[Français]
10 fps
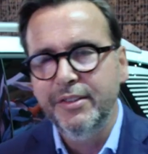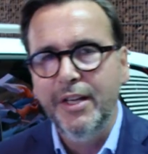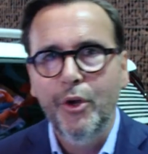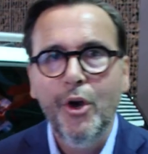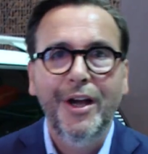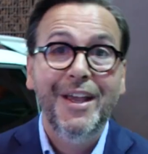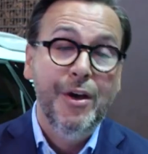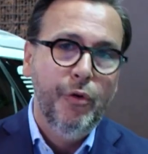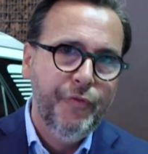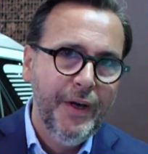intérieurs
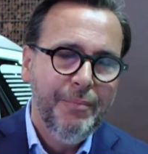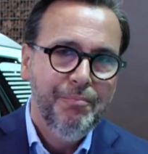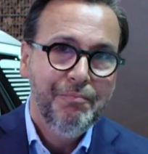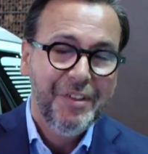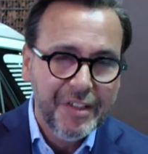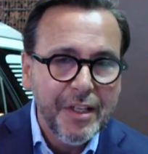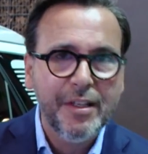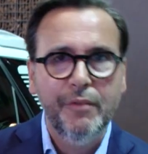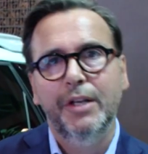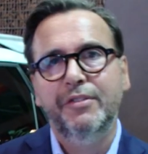et enfin
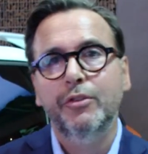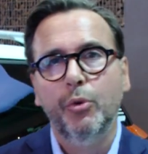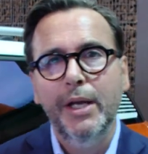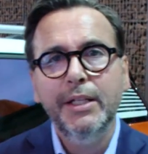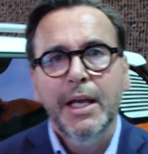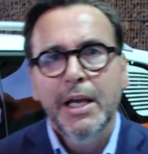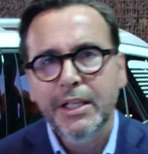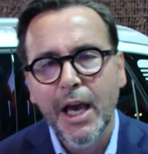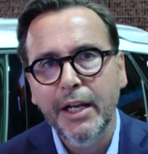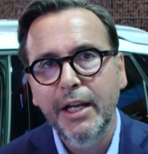c'est un vrai Citroën
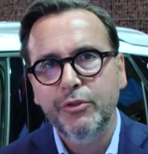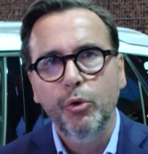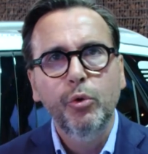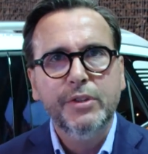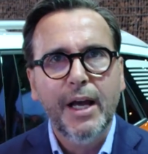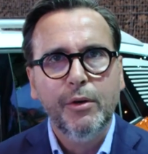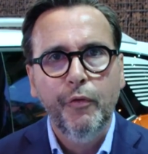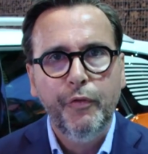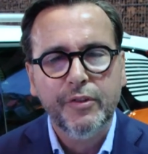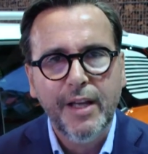car il est ultra
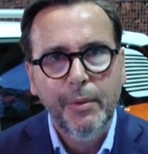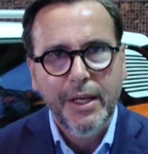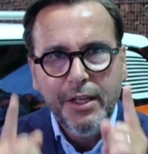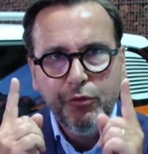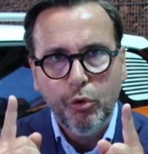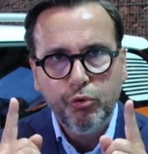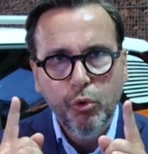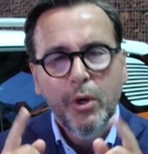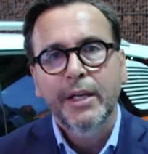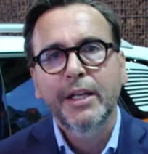confortable et
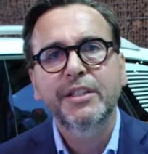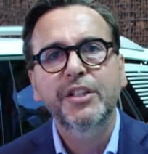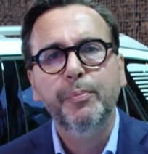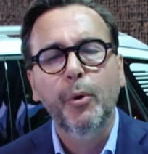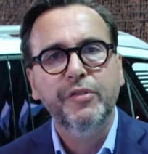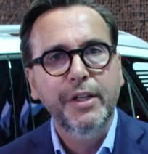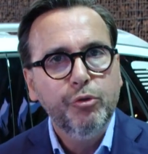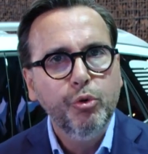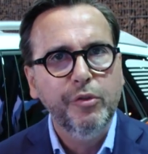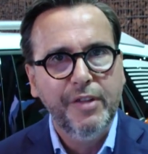surtout il dispose des
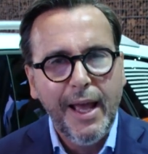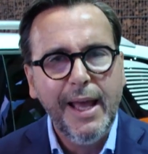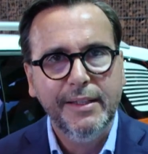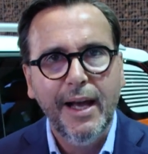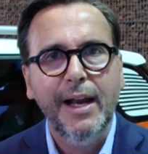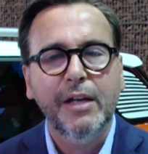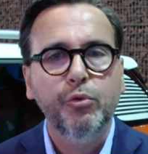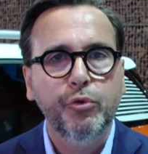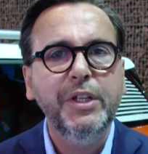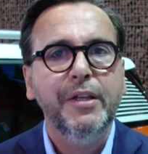12 aides à la
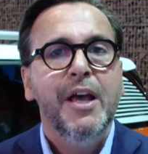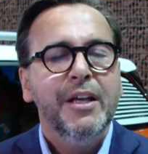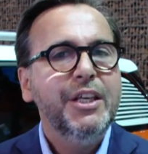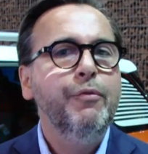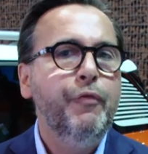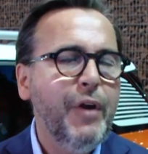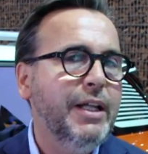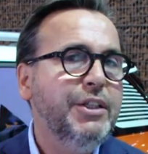conduite qui vont faire